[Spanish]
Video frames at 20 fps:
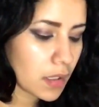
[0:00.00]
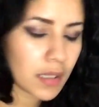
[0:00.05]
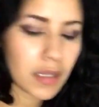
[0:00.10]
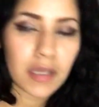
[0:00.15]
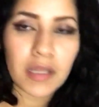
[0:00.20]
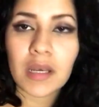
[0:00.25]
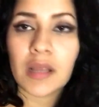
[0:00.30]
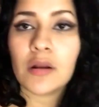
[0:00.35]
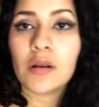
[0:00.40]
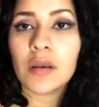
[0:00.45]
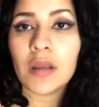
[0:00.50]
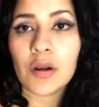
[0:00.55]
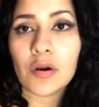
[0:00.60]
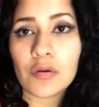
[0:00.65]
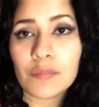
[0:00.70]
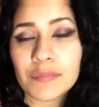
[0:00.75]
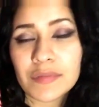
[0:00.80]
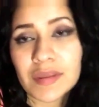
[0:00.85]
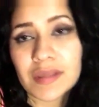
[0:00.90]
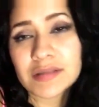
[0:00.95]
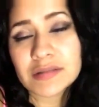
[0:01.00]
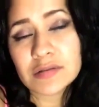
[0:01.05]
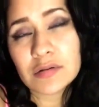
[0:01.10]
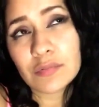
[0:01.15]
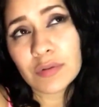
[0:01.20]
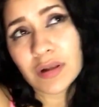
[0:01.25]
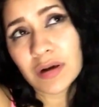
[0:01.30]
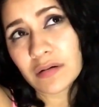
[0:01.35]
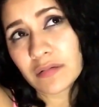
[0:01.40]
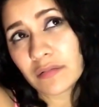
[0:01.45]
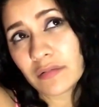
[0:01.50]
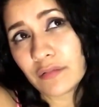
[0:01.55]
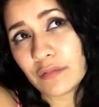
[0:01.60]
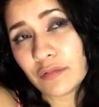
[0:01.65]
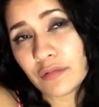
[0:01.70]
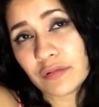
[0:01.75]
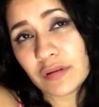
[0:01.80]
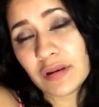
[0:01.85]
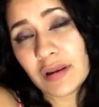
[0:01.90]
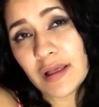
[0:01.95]
que la, la comida es como
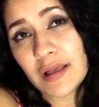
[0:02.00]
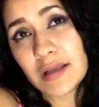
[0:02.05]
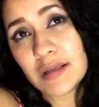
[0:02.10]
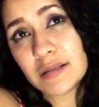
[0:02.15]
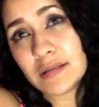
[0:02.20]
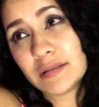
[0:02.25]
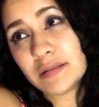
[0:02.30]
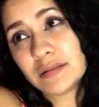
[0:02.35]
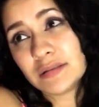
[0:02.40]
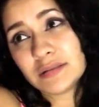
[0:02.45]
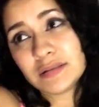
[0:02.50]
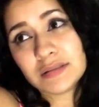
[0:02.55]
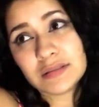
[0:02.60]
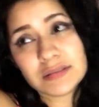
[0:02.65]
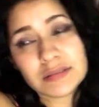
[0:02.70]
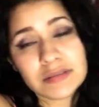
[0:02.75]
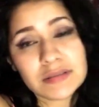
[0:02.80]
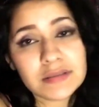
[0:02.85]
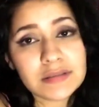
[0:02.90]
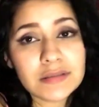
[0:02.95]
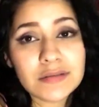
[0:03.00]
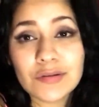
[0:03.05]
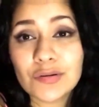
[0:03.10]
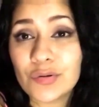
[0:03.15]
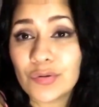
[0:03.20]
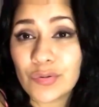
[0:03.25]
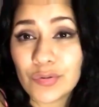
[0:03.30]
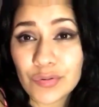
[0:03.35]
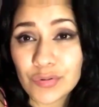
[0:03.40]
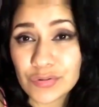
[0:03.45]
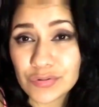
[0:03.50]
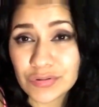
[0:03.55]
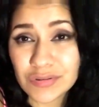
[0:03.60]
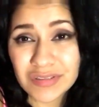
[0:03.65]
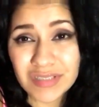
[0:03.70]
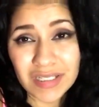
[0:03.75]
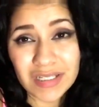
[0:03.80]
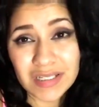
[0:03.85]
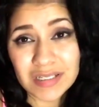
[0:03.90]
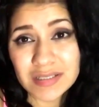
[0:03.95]
alrededor de las 2,
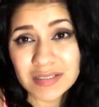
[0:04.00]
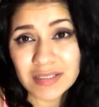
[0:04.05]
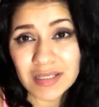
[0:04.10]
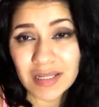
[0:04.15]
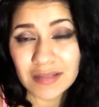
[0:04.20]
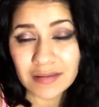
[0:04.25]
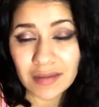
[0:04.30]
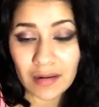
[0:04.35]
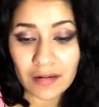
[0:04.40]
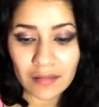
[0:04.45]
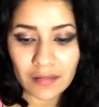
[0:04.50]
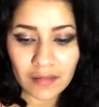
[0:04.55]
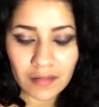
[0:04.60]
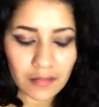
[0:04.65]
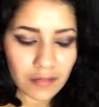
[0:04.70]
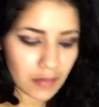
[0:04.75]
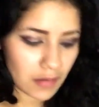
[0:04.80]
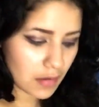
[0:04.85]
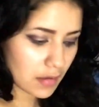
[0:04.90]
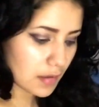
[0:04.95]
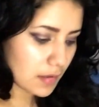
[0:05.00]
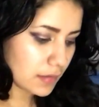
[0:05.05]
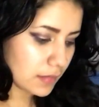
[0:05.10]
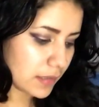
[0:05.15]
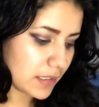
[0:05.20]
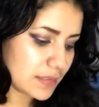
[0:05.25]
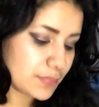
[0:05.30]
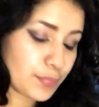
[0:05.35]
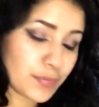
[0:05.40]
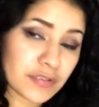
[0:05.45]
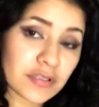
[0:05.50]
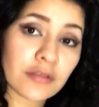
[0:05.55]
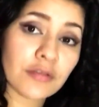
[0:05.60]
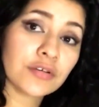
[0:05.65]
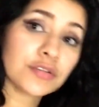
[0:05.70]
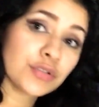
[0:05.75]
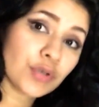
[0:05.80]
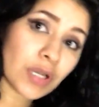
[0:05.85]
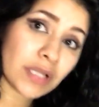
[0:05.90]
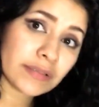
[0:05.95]
3 de la tarde. Después de
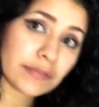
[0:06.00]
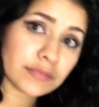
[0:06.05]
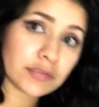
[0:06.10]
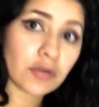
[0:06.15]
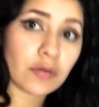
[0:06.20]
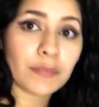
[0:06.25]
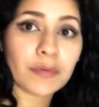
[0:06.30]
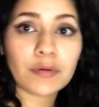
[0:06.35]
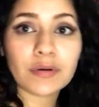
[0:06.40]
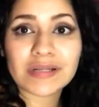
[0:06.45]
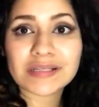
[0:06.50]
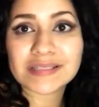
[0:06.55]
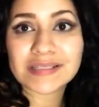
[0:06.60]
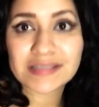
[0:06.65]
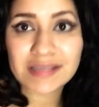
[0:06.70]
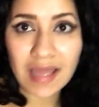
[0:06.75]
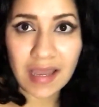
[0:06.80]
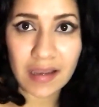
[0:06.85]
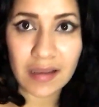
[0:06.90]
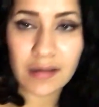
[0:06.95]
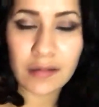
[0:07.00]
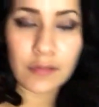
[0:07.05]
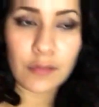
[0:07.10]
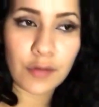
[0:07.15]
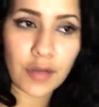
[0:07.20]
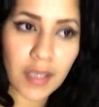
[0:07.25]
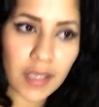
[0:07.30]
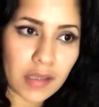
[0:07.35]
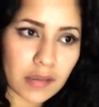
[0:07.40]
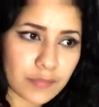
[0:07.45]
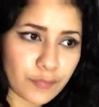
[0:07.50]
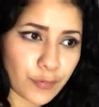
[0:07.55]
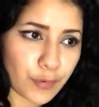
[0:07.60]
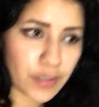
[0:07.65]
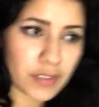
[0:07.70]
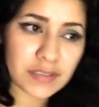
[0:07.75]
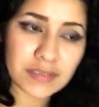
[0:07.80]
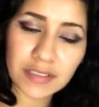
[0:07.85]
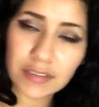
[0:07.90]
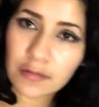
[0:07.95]
dos horas vamos a comer un snack, ¿ok?
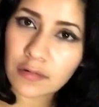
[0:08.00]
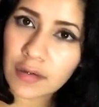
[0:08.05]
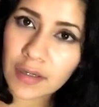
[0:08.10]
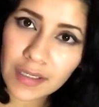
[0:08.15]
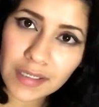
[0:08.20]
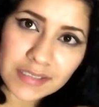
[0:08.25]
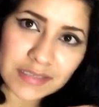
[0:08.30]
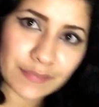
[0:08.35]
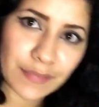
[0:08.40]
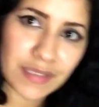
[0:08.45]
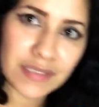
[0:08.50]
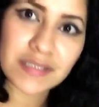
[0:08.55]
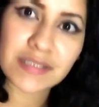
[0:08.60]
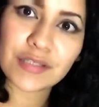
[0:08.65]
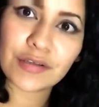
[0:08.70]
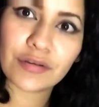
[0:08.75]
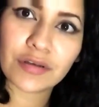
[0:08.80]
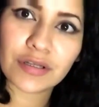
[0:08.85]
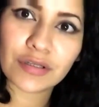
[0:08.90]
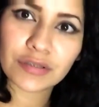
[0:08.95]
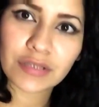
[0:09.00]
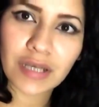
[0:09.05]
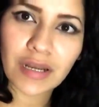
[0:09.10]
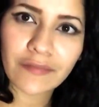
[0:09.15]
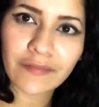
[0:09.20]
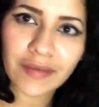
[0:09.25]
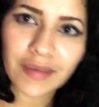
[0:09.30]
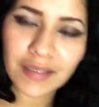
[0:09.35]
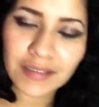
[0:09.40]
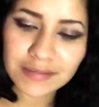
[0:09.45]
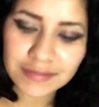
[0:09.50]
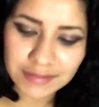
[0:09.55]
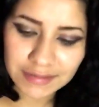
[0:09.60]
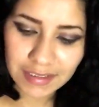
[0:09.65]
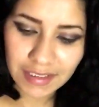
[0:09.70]
Puede ser lo que les mencioné otra vez.